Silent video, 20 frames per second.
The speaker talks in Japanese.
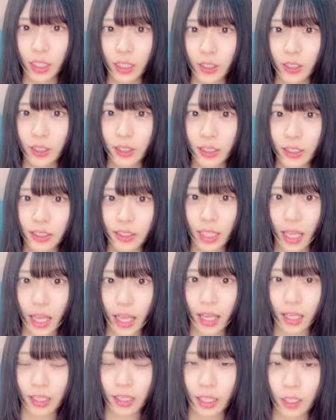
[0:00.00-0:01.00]
ターーさん
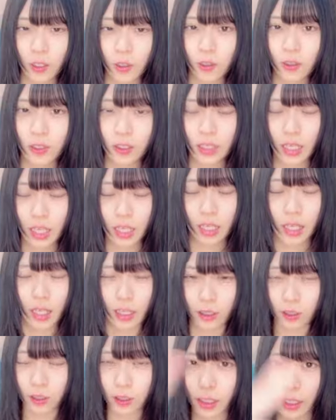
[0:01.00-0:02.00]
結婚して
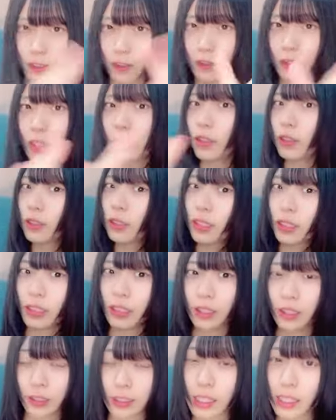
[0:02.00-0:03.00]
あふかふかふか
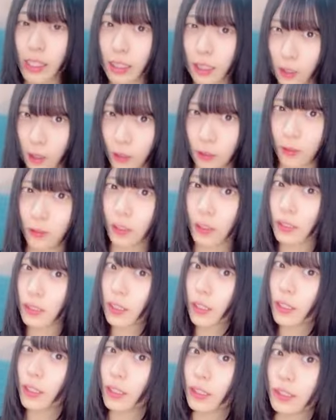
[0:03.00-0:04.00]
ですねはいふか
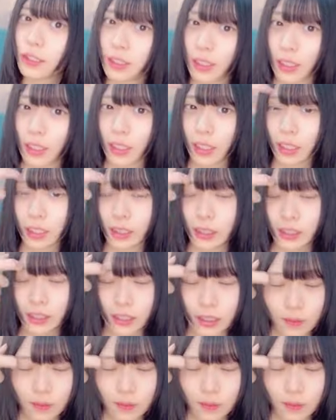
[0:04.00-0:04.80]
3連ちゃんって感じ